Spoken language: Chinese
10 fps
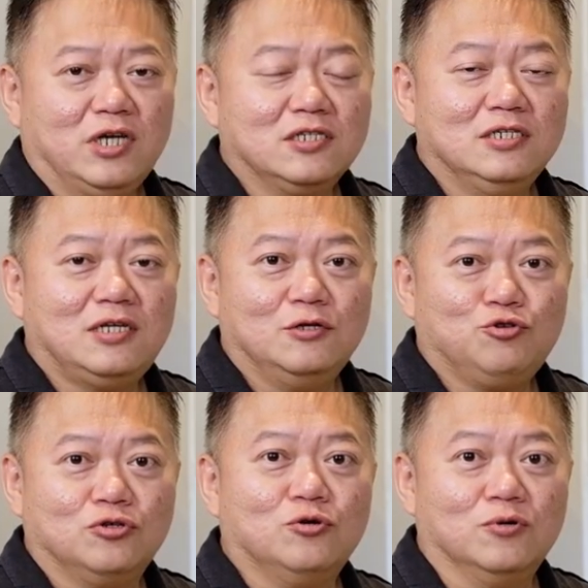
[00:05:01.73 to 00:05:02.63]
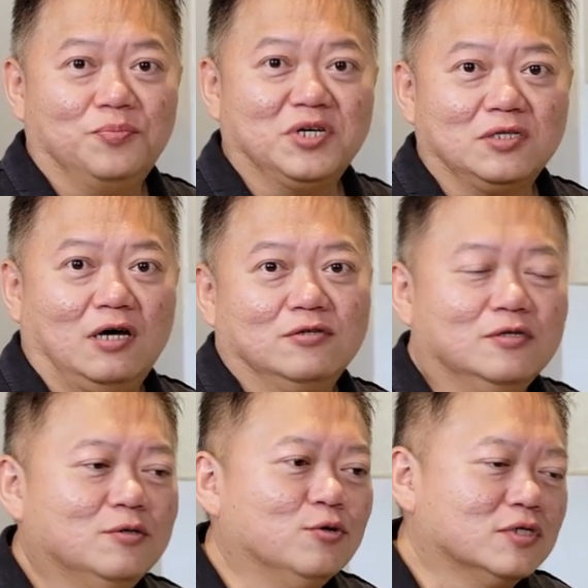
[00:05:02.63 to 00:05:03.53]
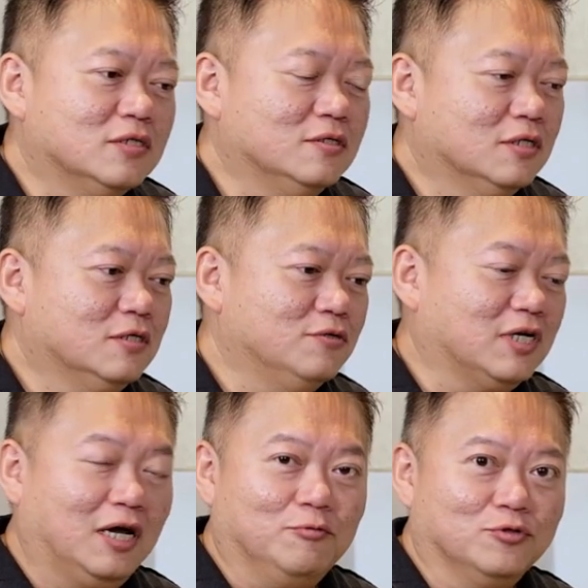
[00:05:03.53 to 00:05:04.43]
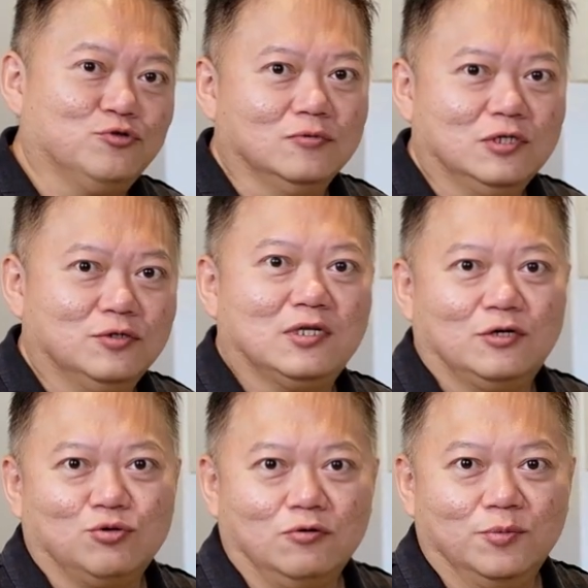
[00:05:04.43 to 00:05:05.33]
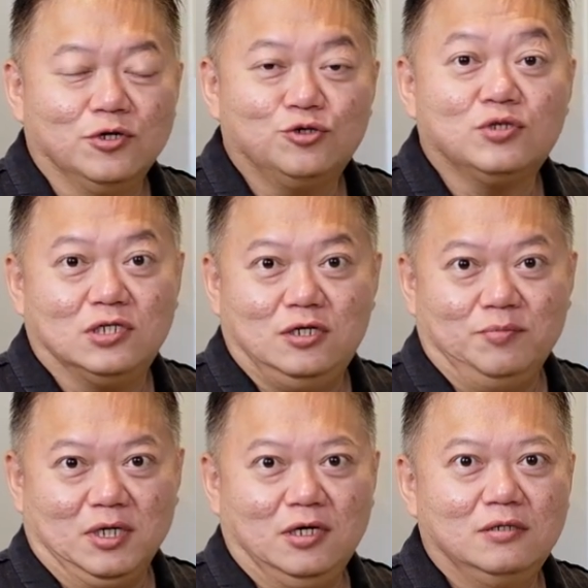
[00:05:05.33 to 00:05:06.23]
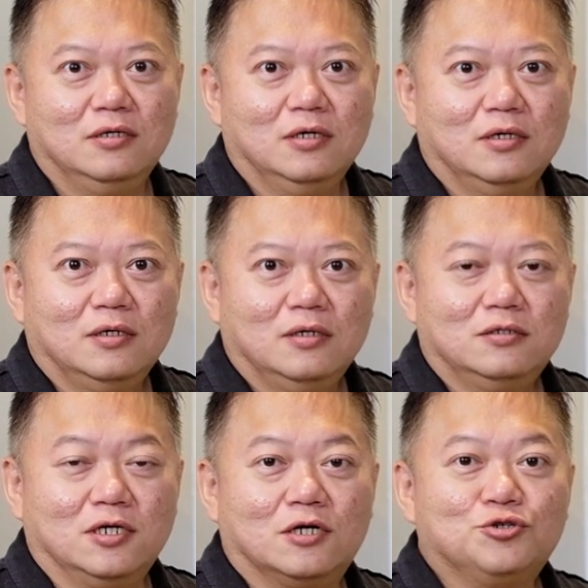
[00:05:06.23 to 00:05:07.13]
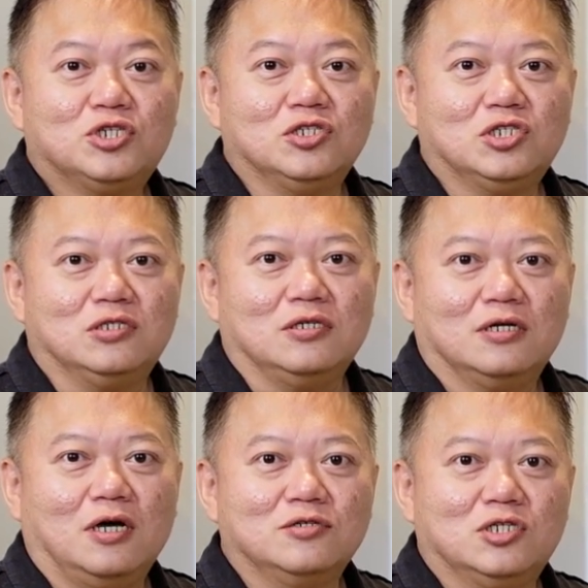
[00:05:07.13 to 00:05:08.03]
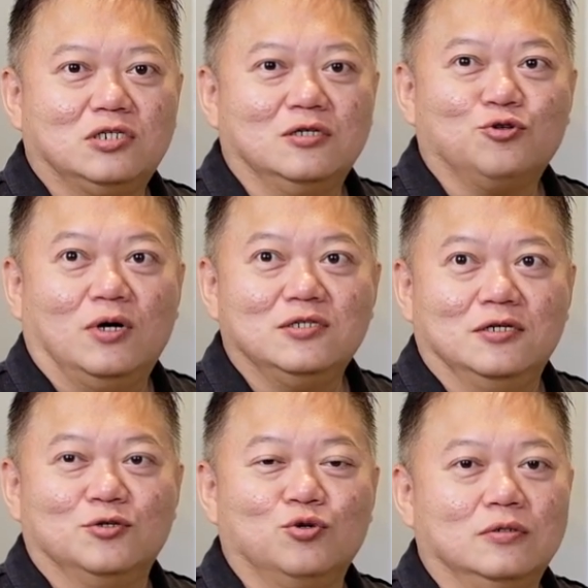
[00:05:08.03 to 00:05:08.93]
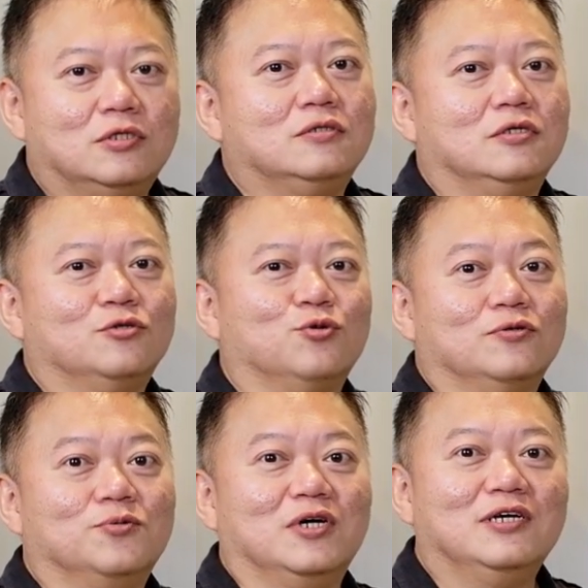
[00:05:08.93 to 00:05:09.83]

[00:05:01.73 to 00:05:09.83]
长期在追踪我的频道的，或者是那个在看我的书的，就知道说我们有一句至理名言：人要去吃屎啊，到底是屎的错还是人的错？一定是人的错，对不对？